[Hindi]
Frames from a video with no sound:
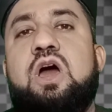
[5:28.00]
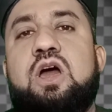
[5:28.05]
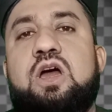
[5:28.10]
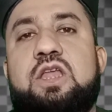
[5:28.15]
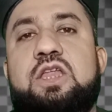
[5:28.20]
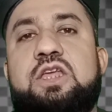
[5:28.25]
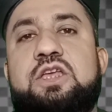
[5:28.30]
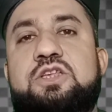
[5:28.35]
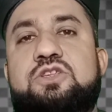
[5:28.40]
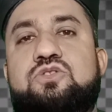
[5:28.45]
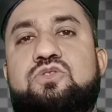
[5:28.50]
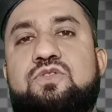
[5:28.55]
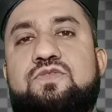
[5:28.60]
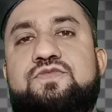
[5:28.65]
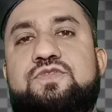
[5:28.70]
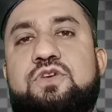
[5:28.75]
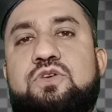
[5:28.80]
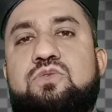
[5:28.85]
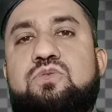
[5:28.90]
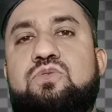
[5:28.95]
गलीस
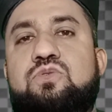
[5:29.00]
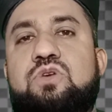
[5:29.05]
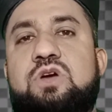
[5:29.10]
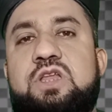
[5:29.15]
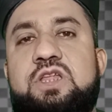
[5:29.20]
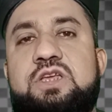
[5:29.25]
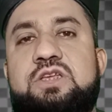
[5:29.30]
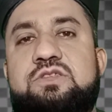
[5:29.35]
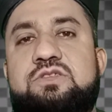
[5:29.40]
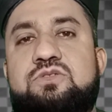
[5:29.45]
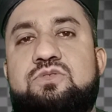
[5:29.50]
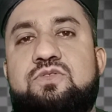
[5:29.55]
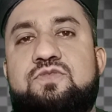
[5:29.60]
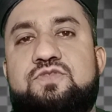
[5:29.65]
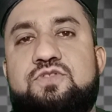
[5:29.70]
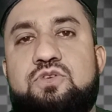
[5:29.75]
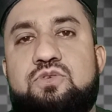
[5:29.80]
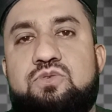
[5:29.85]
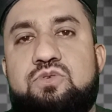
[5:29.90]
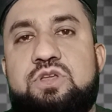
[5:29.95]
गुफ्तु गलीस
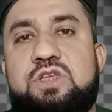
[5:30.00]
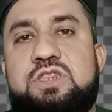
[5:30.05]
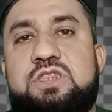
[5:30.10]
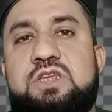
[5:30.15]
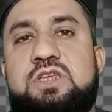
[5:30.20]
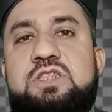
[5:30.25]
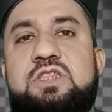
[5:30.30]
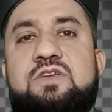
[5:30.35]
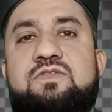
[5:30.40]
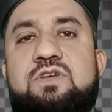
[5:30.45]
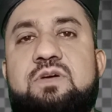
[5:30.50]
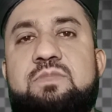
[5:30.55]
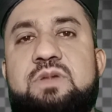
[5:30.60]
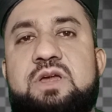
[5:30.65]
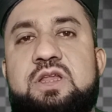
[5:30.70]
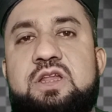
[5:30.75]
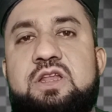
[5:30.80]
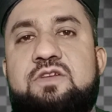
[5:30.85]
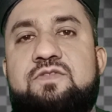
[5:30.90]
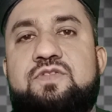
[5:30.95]
गुफ्तगु ये तीन दफ़ा
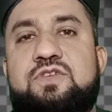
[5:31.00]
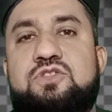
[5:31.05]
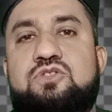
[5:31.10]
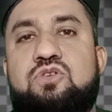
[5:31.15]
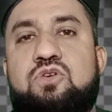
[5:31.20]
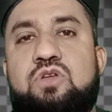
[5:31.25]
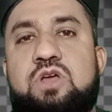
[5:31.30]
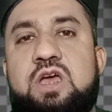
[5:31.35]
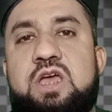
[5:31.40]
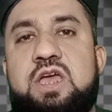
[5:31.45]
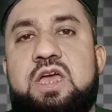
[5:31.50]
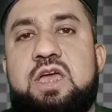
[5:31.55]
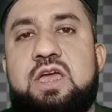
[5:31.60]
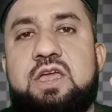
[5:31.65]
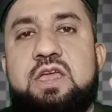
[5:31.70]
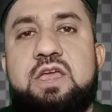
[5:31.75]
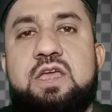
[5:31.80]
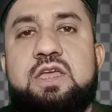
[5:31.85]
मैंने लफज दोहराया